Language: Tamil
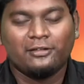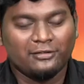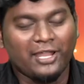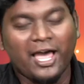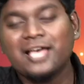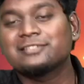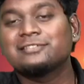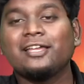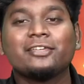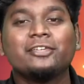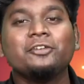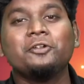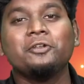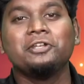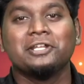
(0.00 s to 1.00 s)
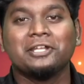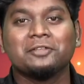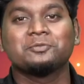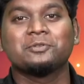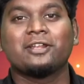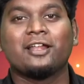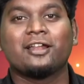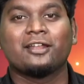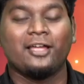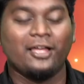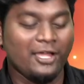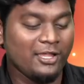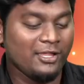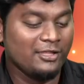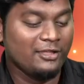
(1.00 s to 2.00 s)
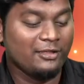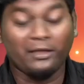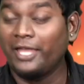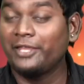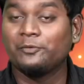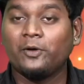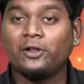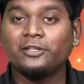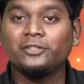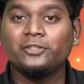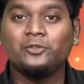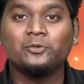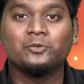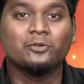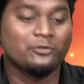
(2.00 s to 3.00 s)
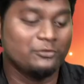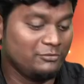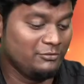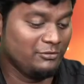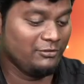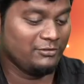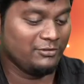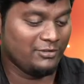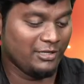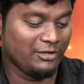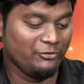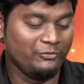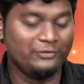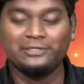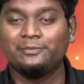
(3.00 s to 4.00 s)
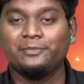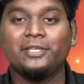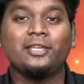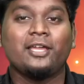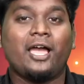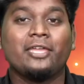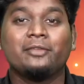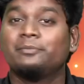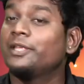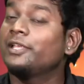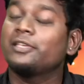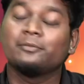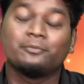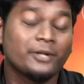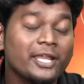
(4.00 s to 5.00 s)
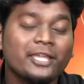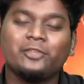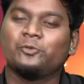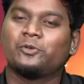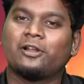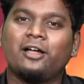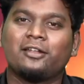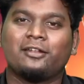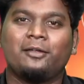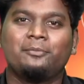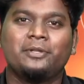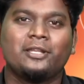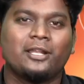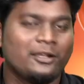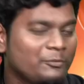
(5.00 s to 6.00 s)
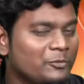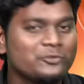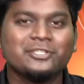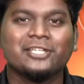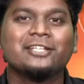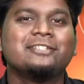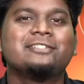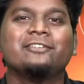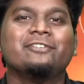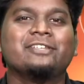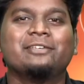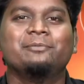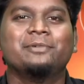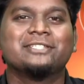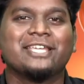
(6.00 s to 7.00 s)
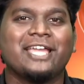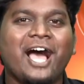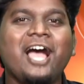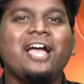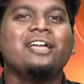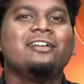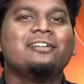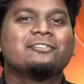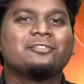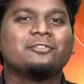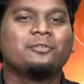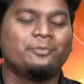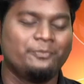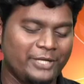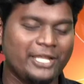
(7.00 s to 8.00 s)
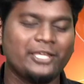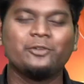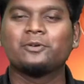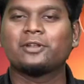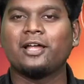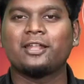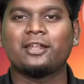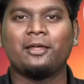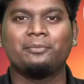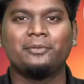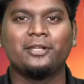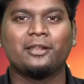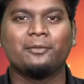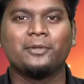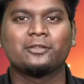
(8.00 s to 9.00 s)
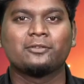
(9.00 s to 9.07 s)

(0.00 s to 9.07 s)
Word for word: லாஸ்ட்டாக ஹீரோயின் என்ன சொல்கிறாங்கன்னா ஐ வார்னிங் யூ டோன்ட் லவ் வித் மீ ஐ பேக் பிரேக் யுவர் ஹார்ட் அப்படின்ற நம்ம கொஞ்சம் இங்கிலீஷில் வீக்கி பேசிக்கா ஸோ பிரேக் யுவர் ஹார்ட் அப்படின்ற மாதிரி